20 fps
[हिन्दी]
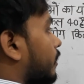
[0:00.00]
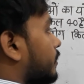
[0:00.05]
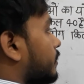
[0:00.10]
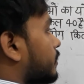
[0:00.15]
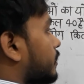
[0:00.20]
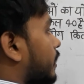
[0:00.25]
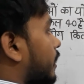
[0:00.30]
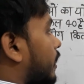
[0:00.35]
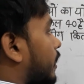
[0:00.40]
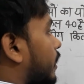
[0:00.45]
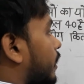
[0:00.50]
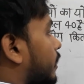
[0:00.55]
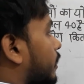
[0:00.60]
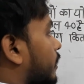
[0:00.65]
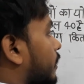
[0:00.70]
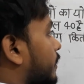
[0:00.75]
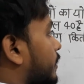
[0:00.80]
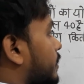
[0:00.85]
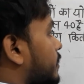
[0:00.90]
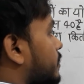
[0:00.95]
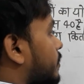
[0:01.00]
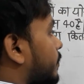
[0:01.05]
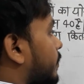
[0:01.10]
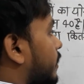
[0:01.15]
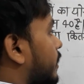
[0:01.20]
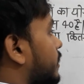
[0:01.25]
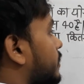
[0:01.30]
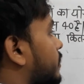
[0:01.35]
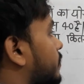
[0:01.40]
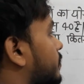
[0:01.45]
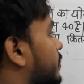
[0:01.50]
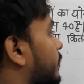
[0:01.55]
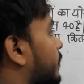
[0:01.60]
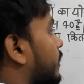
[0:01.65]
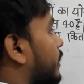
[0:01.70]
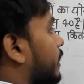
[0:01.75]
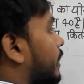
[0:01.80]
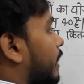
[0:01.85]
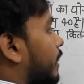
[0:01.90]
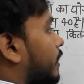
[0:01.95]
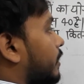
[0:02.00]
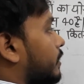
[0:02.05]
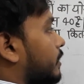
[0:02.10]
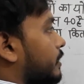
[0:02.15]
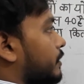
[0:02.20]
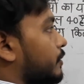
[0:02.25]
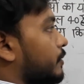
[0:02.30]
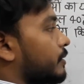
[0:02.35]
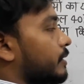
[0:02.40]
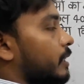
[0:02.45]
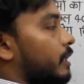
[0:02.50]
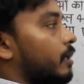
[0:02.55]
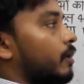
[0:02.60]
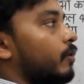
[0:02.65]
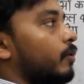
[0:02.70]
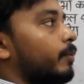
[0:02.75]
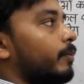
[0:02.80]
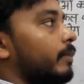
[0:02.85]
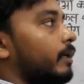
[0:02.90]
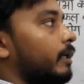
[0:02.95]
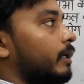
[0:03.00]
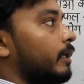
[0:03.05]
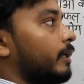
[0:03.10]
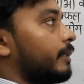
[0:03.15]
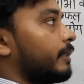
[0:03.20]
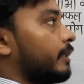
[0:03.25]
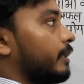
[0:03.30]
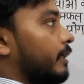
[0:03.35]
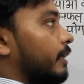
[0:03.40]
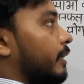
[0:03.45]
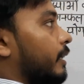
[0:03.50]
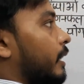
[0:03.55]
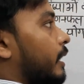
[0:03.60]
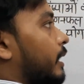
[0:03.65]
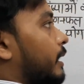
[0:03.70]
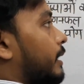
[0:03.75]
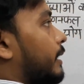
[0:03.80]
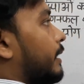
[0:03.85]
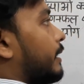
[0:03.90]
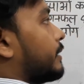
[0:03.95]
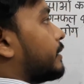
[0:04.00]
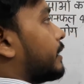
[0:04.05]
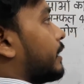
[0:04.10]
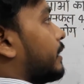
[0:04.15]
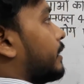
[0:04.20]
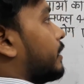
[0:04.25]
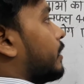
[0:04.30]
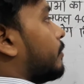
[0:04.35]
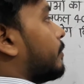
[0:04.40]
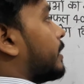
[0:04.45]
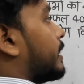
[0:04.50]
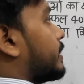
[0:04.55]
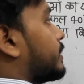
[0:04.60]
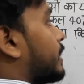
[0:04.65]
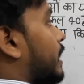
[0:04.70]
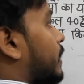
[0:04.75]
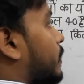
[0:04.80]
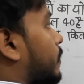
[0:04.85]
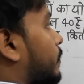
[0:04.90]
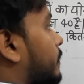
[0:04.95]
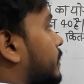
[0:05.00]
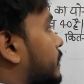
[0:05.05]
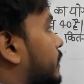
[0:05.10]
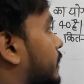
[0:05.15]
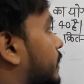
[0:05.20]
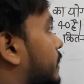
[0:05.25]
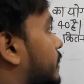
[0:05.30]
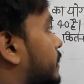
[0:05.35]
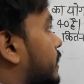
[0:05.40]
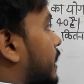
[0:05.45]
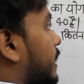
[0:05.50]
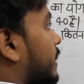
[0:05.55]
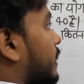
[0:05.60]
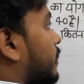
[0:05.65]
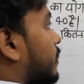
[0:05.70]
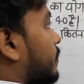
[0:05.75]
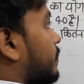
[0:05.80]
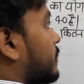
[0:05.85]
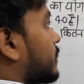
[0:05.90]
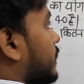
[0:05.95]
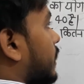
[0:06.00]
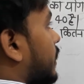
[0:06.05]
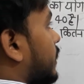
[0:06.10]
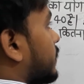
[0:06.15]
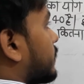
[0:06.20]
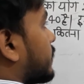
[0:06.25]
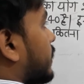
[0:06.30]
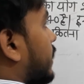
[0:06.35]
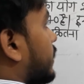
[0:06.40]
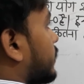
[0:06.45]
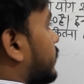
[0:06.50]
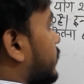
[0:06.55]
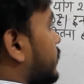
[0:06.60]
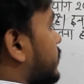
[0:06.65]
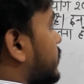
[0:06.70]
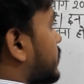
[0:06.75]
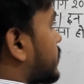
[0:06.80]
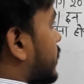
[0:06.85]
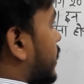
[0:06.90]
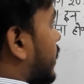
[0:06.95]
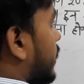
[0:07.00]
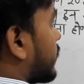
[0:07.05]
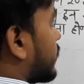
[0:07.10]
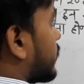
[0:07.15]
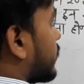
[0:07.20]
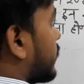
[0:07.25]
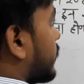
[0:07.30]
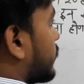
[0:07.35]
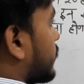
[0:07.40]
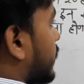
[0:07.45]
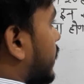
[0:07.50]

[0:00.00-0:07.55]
इसका हल करने से पहले सबसे पहले क्या करते हैं इसको सरल रूप में लिख लेते हैं एक सहित तीन बटे चार को लिख सकते हैं चार एक कम चार चार तीन सात ये हो